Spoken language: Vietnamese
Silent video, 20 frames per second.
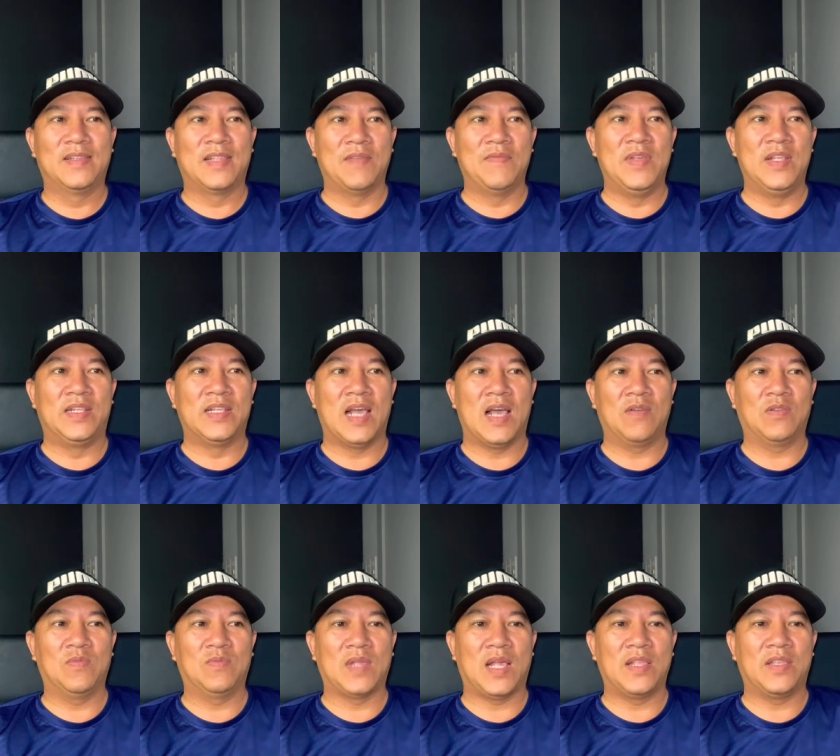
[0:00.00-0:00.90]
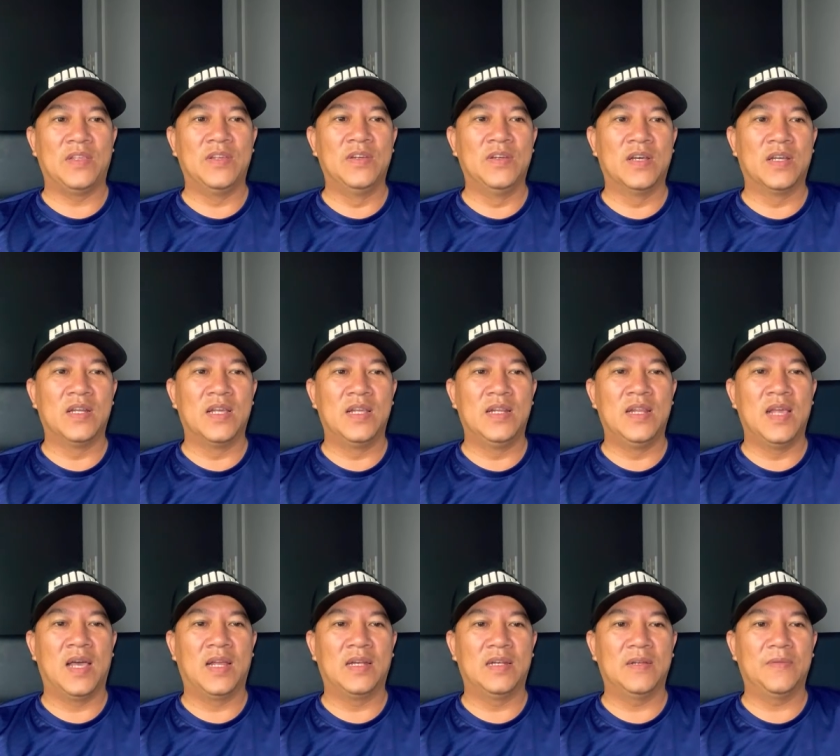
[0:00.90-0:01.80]
tại vì sao chúng ta chưa đi
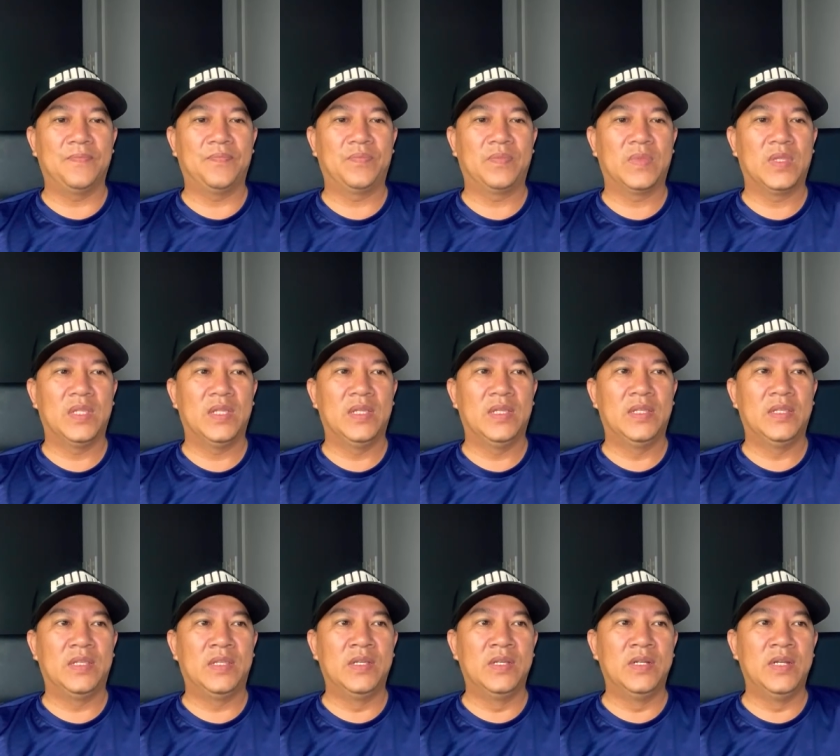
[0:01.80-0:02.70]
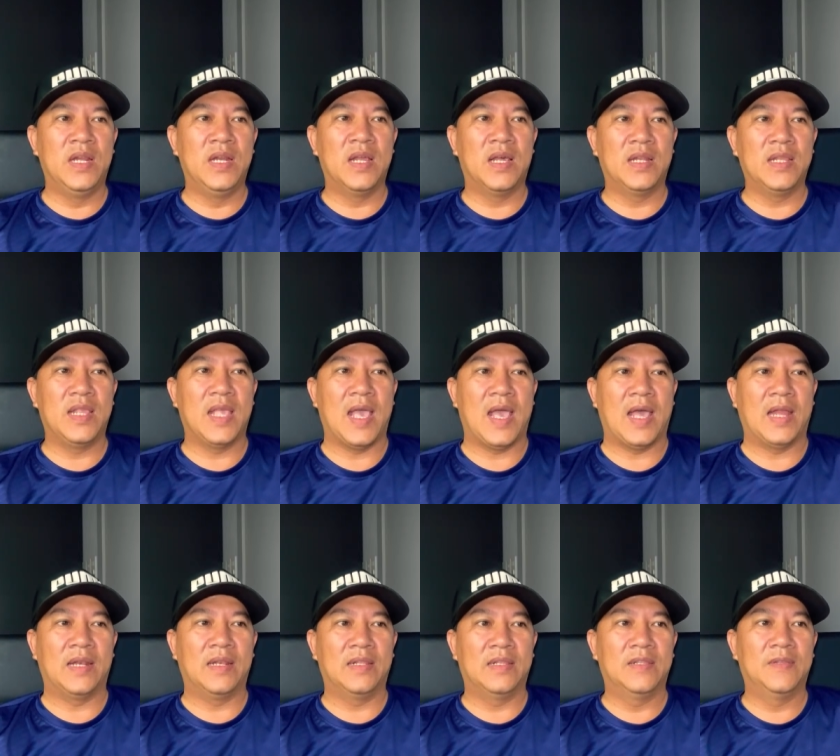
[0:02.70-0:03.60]
đến chưa đi đến nhà
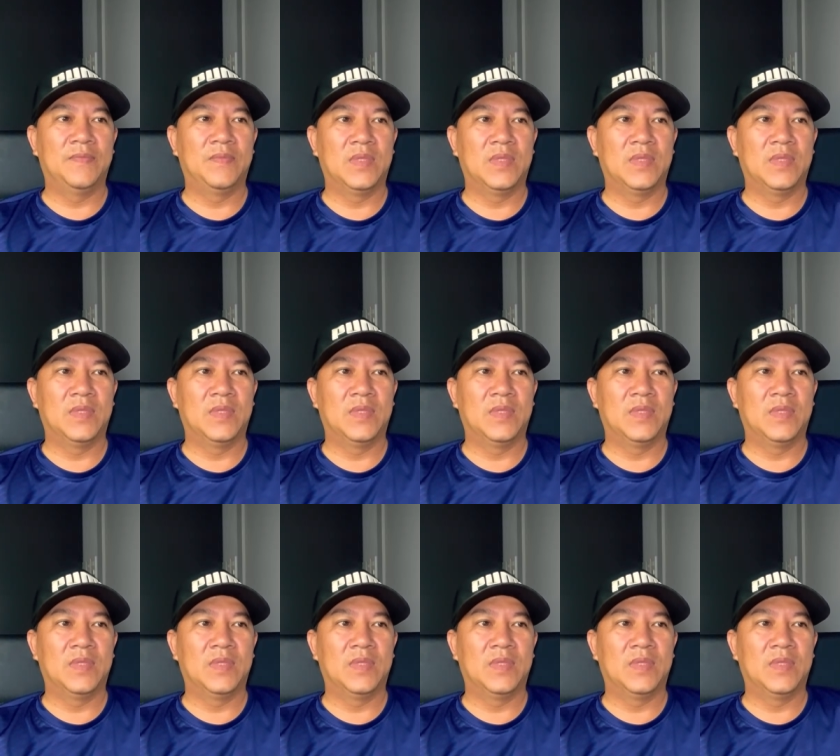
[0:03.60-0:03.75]
anh